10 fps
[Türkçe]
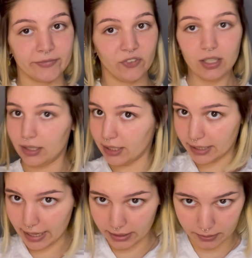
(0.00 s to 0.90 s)
Vallahi
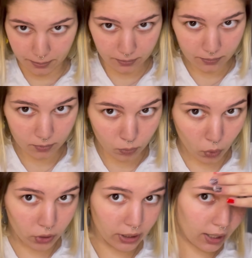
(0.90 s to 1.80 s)
geldim.
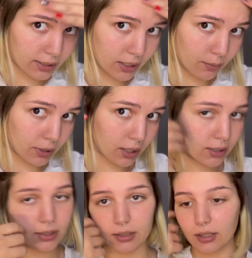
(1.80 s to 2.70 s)
Böyle annemle
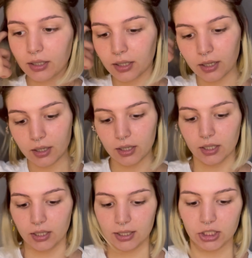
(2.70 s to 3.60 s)
ayırdık.
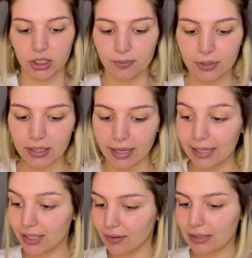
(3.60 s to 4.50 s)
Şimdi
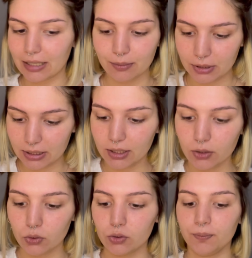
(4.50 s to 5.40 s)
eldivenlerimi
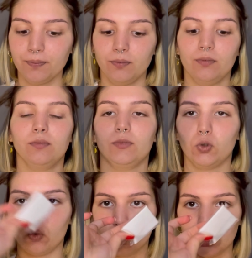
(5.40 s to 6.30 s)
giyiyorum.
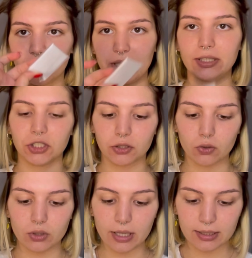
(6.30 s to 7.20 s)
Kutunun içinden
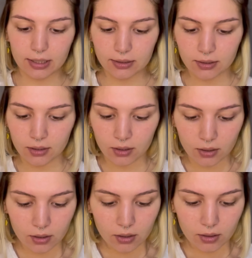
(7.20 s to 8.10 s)
çıkıyor zaten.
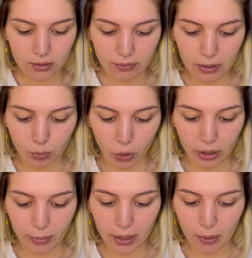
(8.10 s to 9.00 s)
Ve
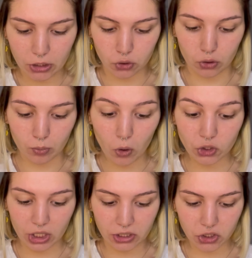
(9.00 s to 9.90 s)
boyamaya başlıyorum.
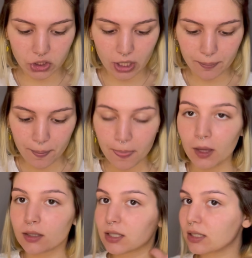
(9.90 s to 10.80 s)
Önce açacağım.
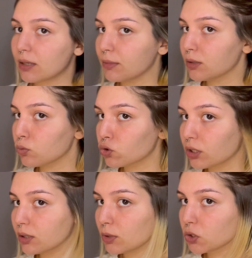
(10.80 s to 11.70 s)
Zaten benim
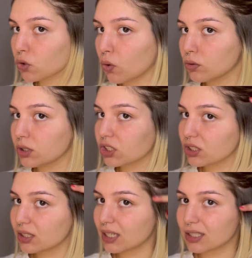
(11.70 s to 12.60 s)
uçlarım açık olduğu
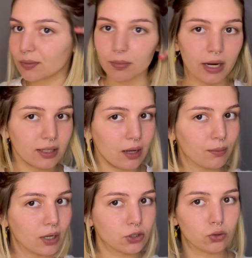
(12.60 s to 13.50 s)
için direkt
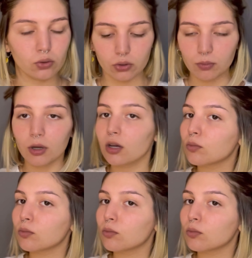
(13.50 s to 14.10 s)
diplerden başlıyorum.